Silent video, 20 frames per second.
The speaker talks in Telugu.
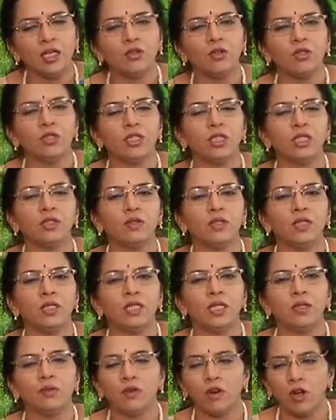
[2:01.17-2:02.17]
వచ్చేటువంటి
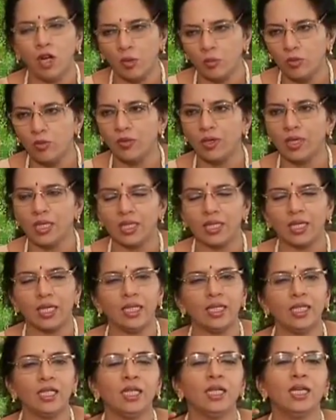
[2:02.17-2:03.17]
వాపు వల్ల కానీ
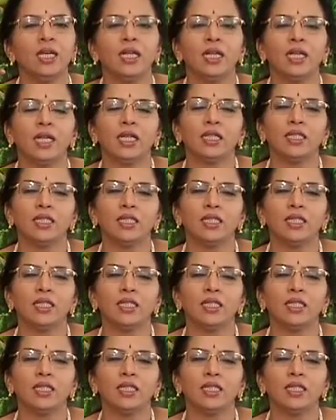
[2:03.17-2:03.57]
లేకపోతే